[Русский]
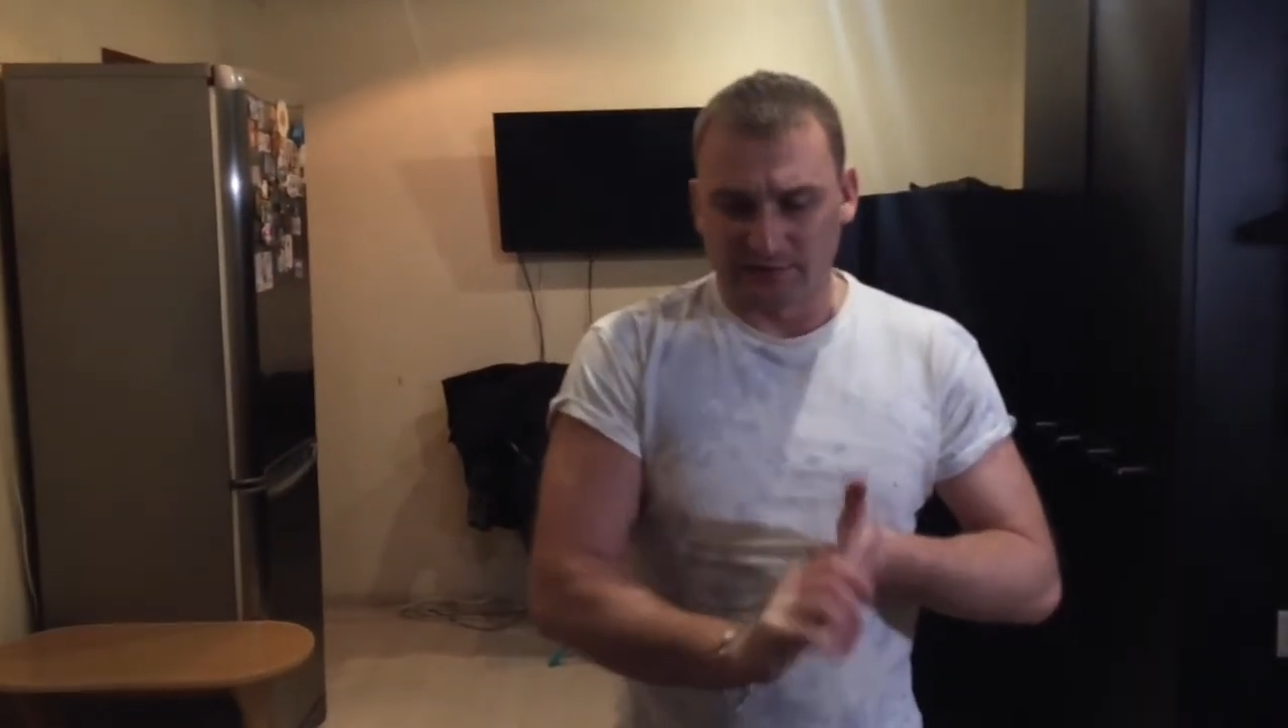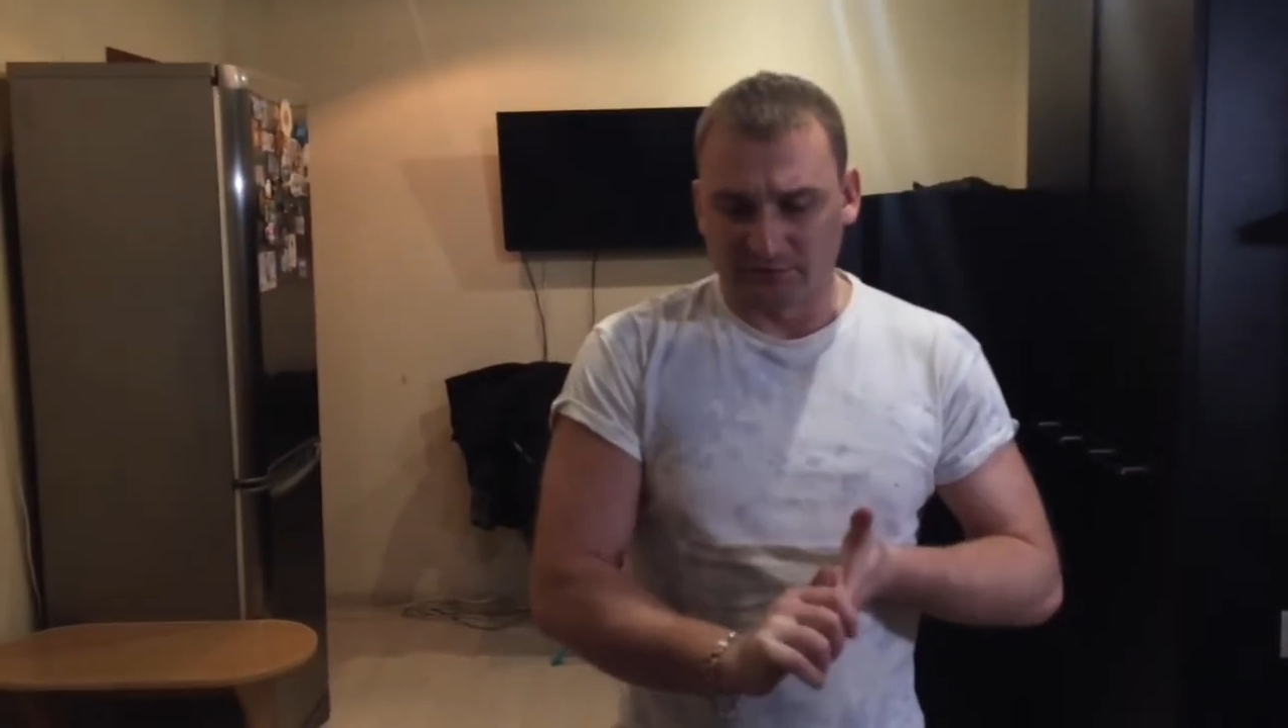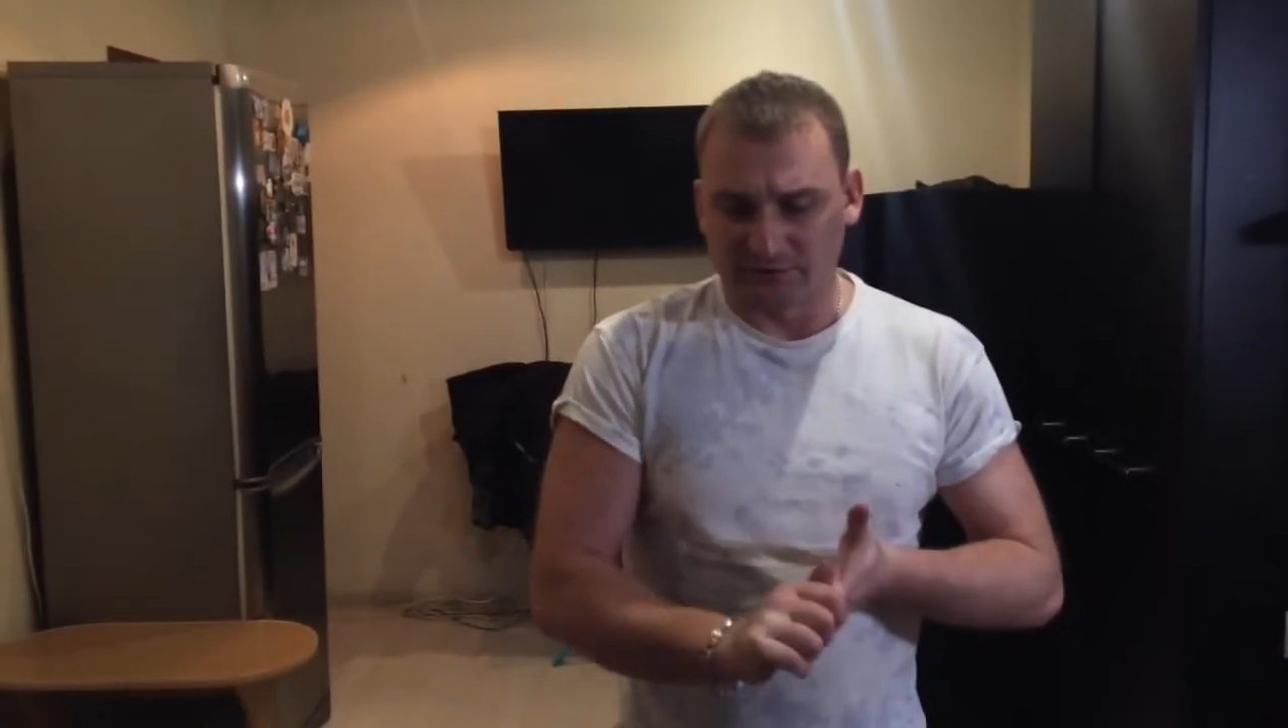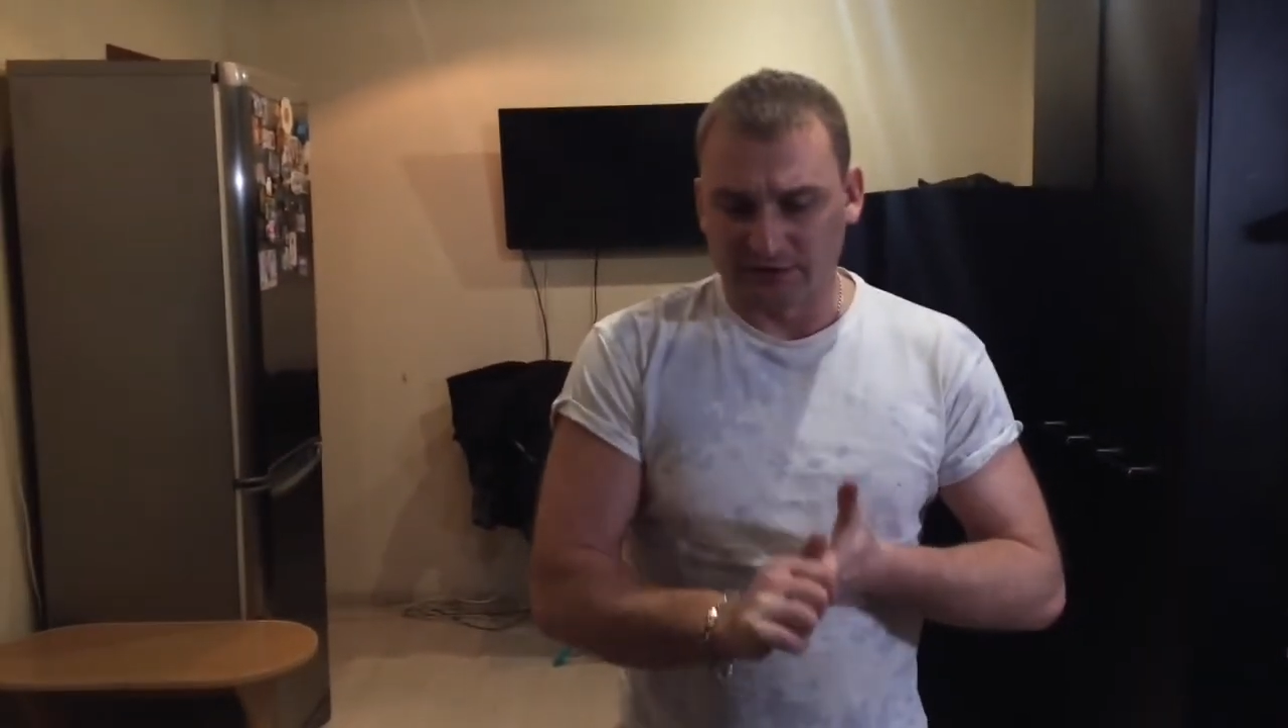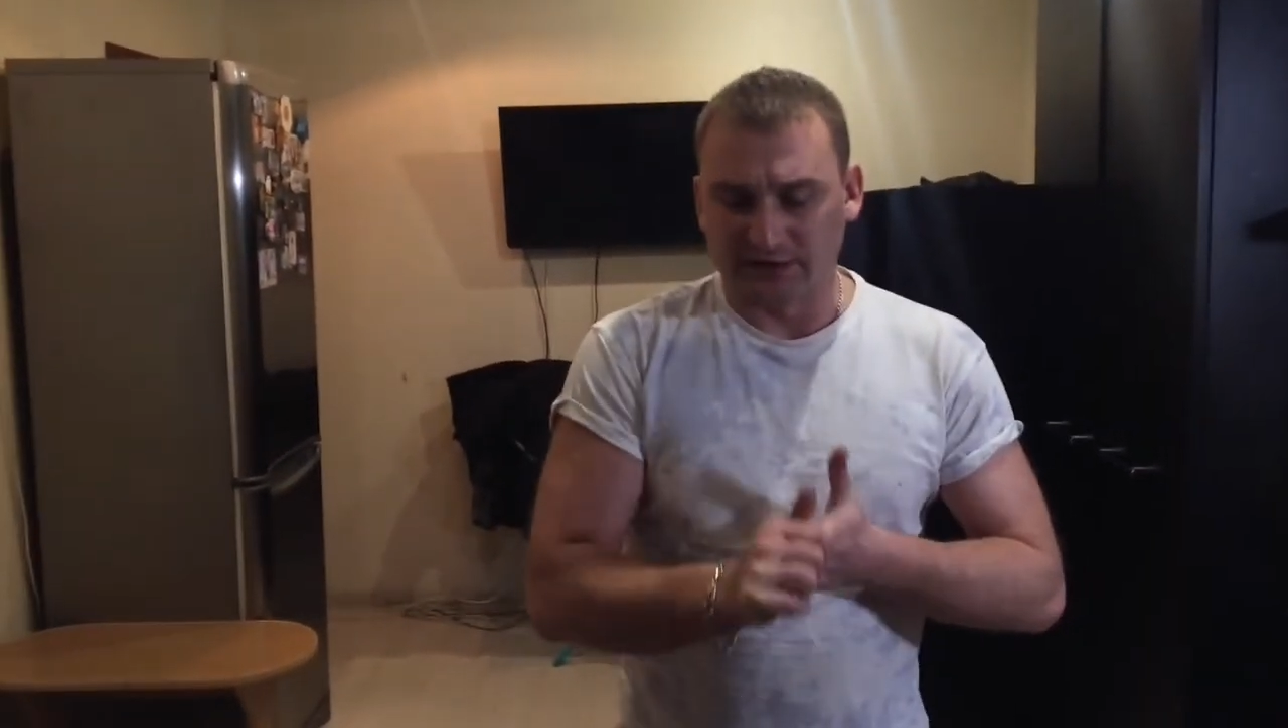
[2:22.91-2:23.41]
им
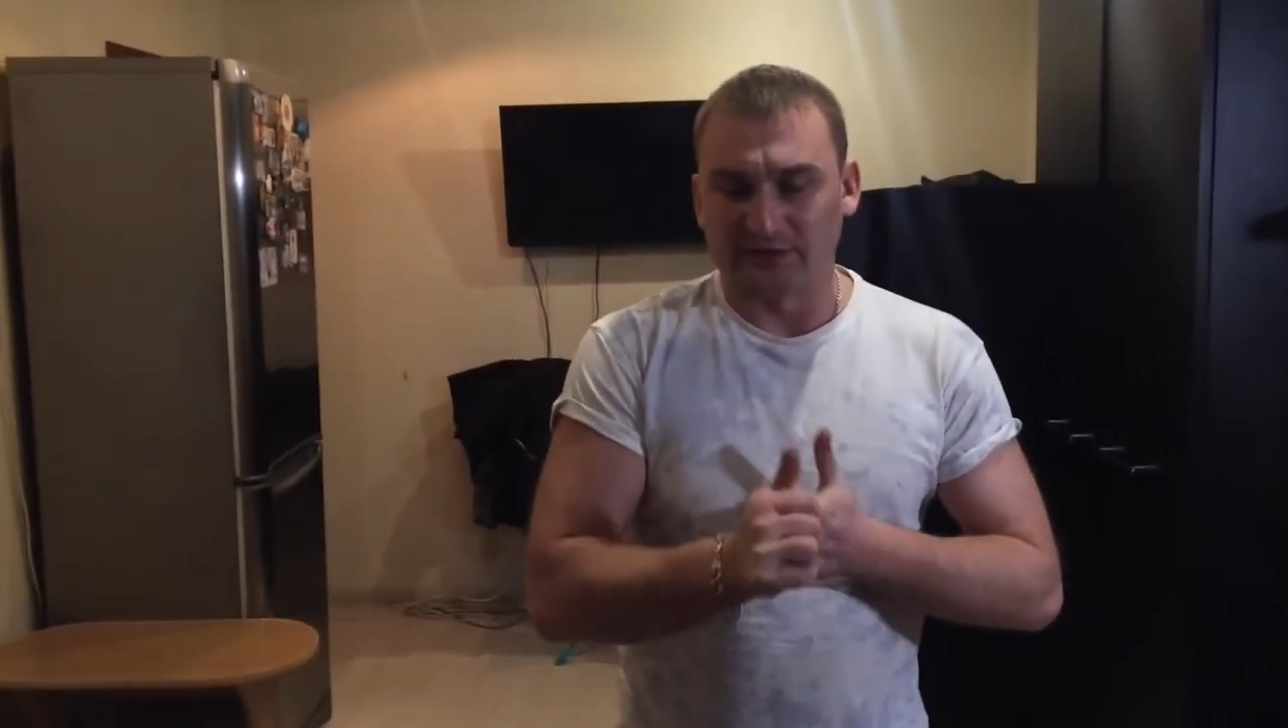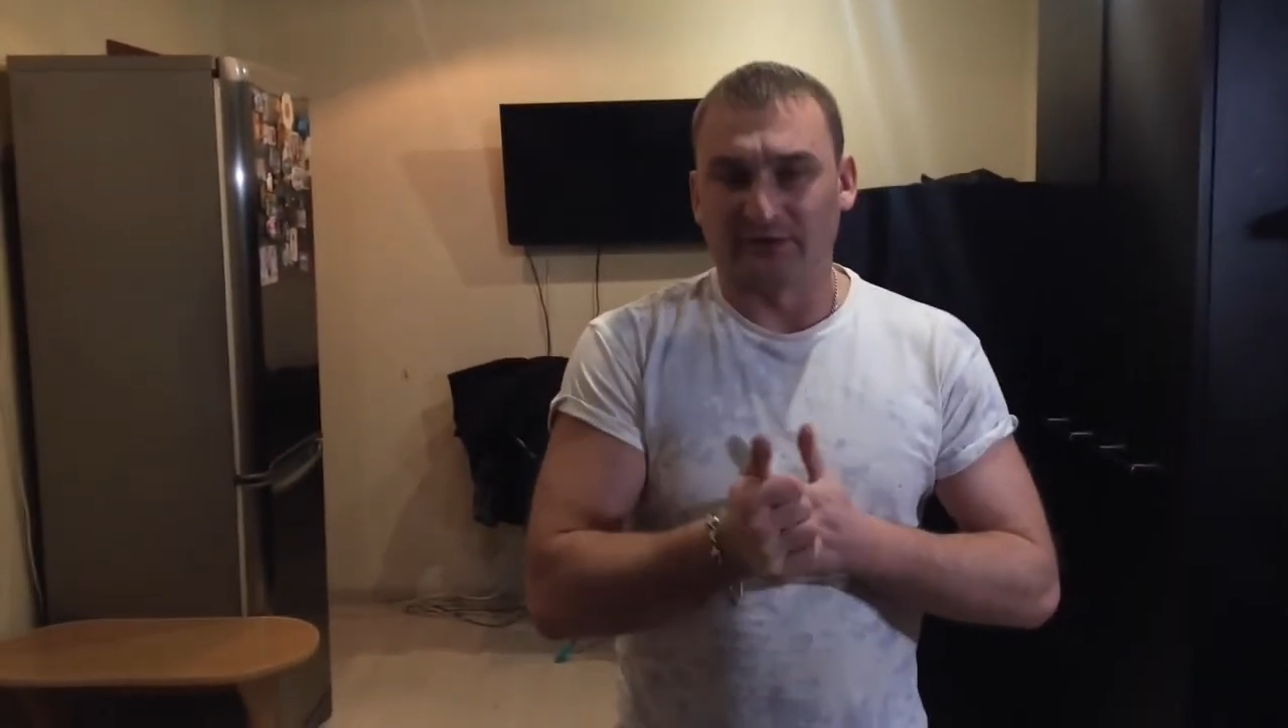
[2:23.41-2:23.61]
хватает